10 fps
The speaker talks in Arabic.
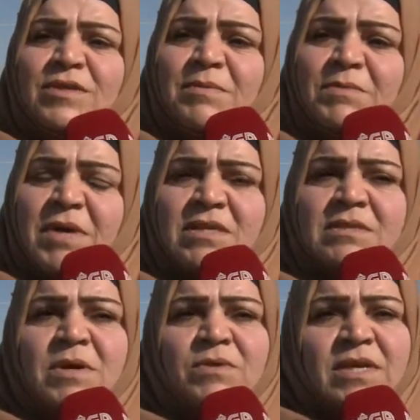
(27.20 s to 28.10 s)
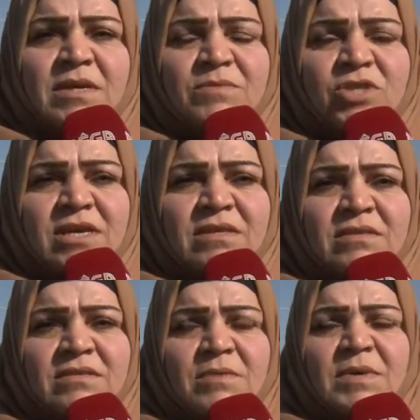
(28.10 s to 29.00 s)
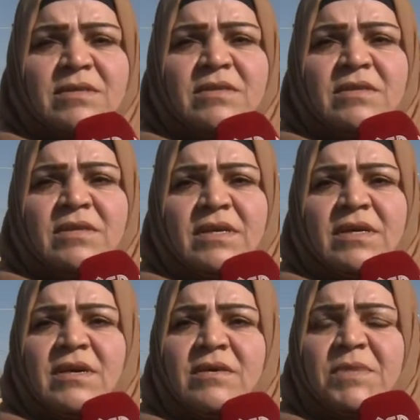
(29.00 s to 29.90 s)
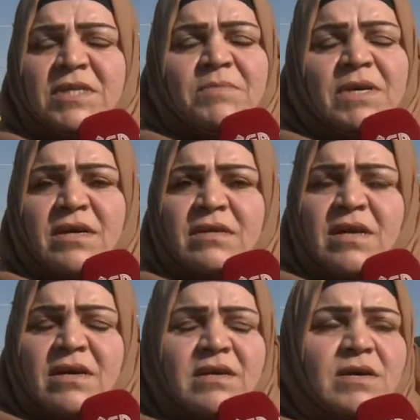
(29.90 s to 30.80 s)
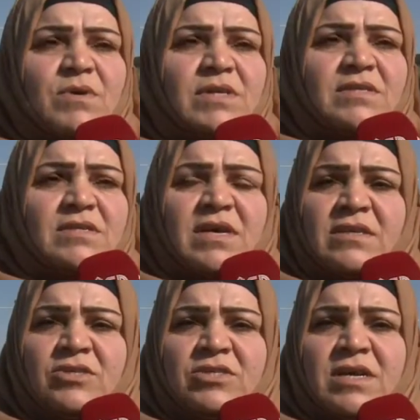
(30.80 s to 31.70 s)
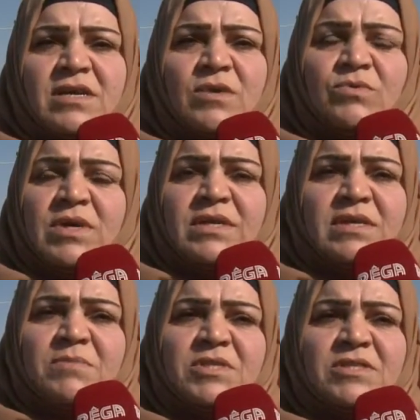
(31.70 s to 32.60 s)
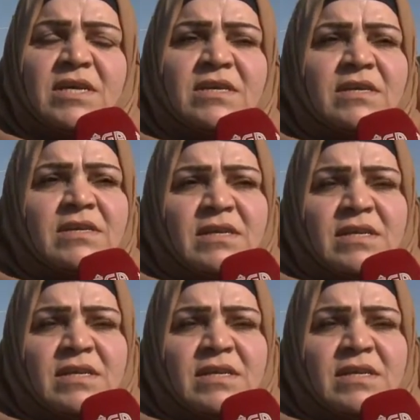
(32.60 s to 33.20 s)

طبعا محاسبه او يكم جار طبعا هناك مطعمك داخراوي وايستا اشناكا وخريك مجلس تحقيقي